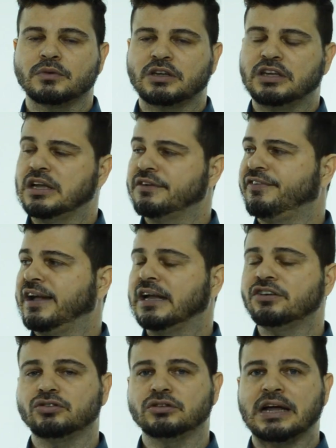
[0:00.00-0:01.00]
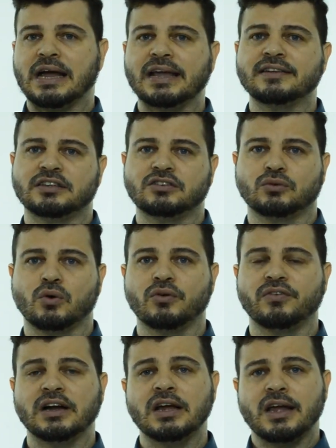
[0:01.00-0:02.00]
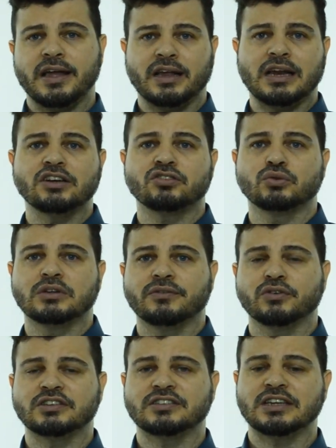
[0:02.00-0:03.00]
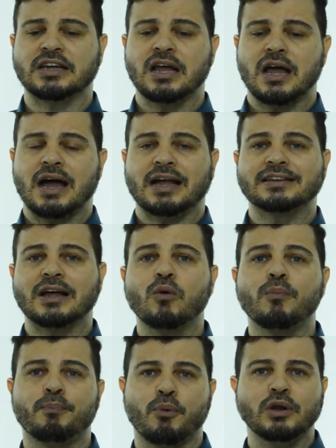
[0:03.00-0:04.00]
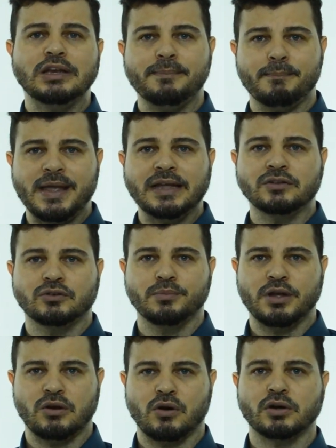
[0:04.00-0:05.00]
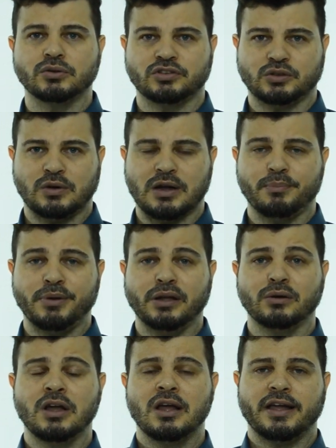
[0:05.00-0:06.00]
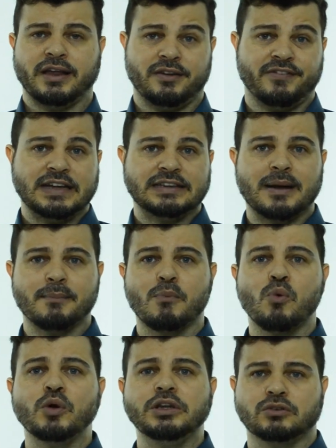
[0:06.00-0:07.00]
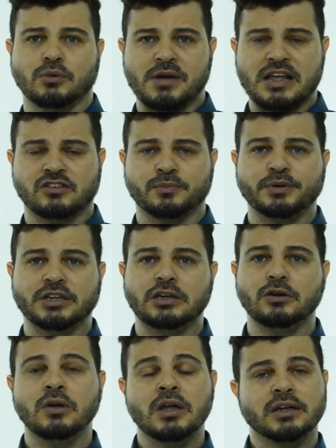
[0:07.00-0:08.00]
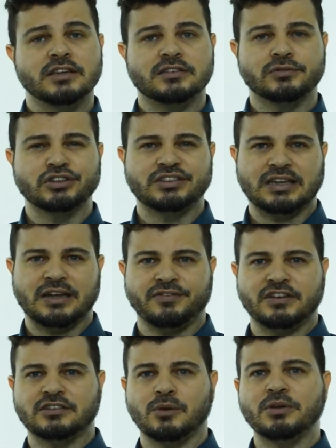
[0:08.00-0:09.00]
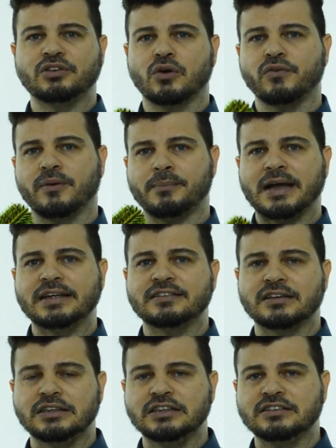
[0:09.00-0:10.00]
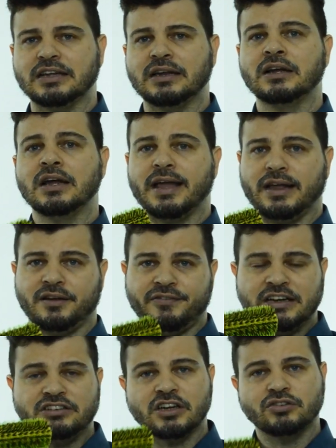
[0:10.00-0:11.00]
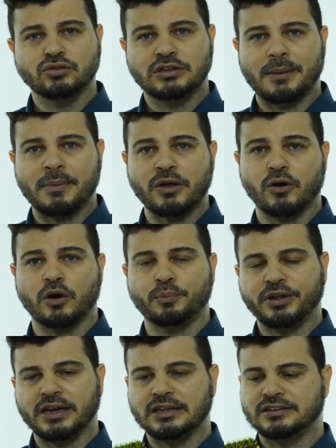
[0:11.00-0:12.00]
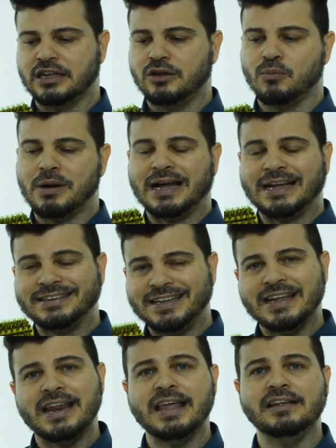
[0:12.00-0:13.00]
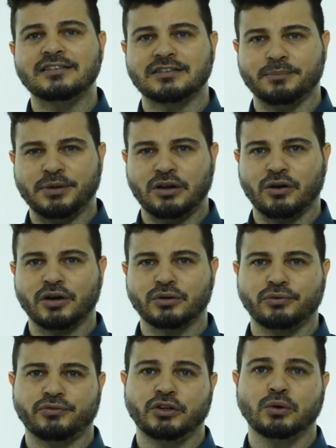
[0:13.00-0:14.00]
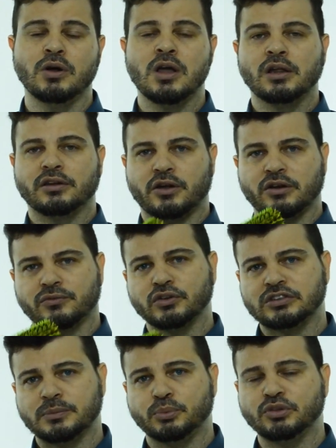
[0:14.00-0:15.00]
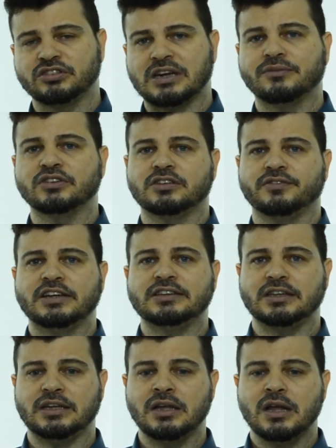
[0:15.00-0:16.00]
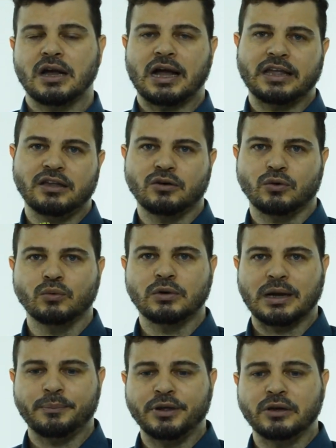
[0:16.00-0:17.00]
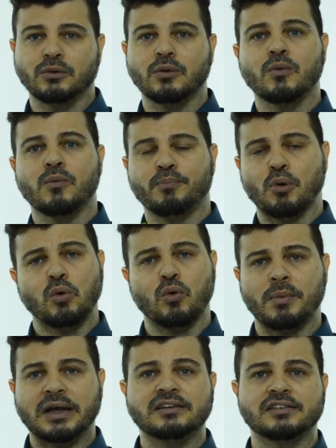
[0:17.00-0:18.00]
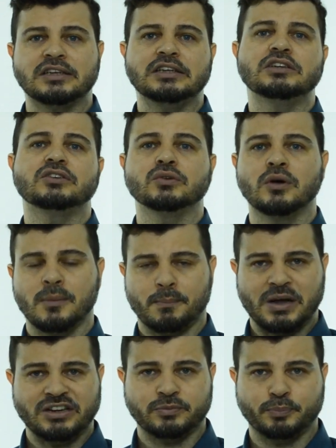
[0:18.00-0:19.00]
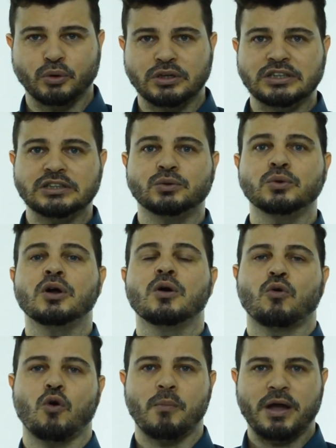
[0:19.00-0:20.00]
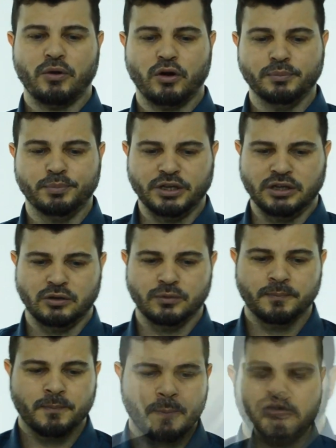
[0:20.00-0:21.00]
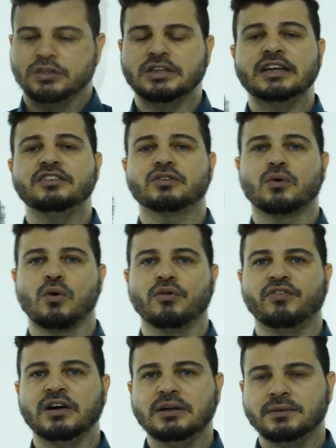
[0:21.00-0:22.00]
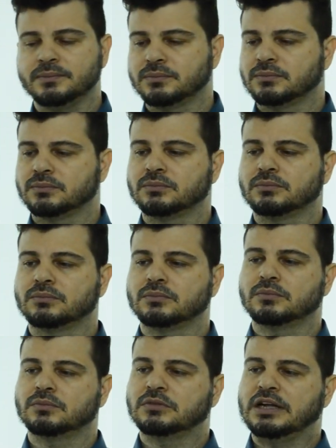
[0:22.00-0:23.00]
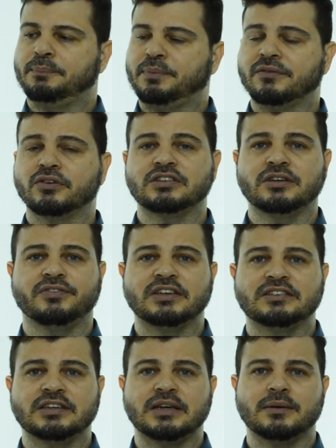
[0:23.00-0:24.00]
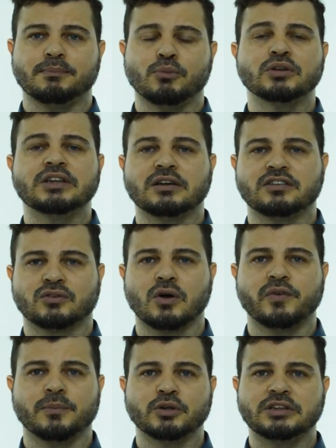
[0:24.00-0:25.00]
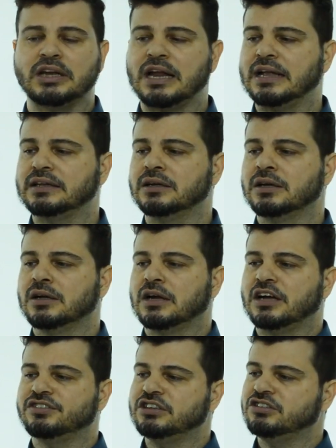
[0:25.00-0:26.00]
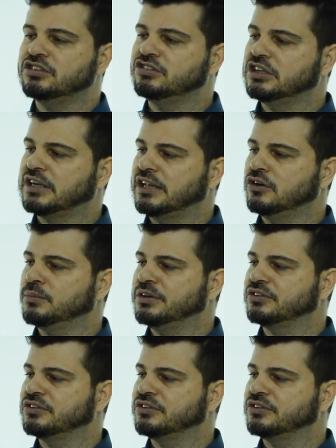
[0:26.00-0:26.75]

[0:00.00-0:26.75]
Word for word: que vai ajudar essa escova, ela ajuda você a dar um polimento melhor no seu cabelo, ela vai dar muito mais brilho e se você quer fazer uma escova mais lisa, ela vai te ajudar maior porque ela tem uma aderência melhor no fio. Na hora que você puxar, você vai ter aí um cabelo um pouco mais liso, mais polido, com maior brilho. E a escova, né, para você fazer mode escova modelada, a gente indica aí uma